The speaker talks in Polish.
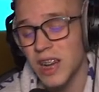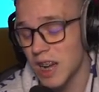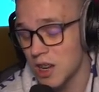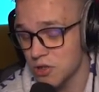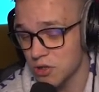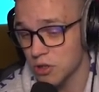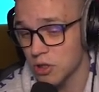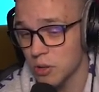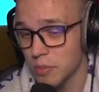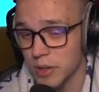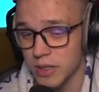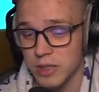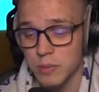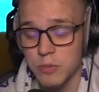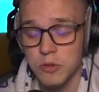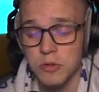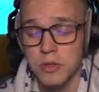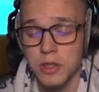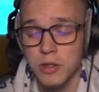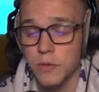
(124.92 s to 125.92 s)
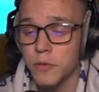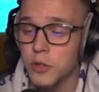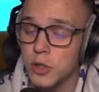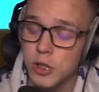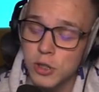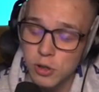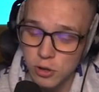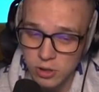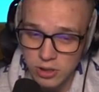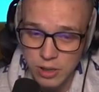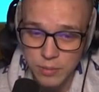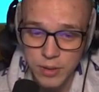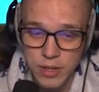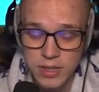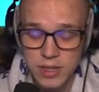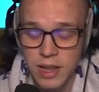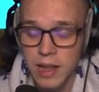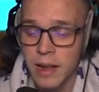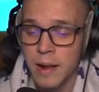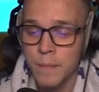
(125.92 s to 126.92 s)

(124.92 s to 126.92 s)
każdy domek, chcę przeszukać wszystko, co tam jest,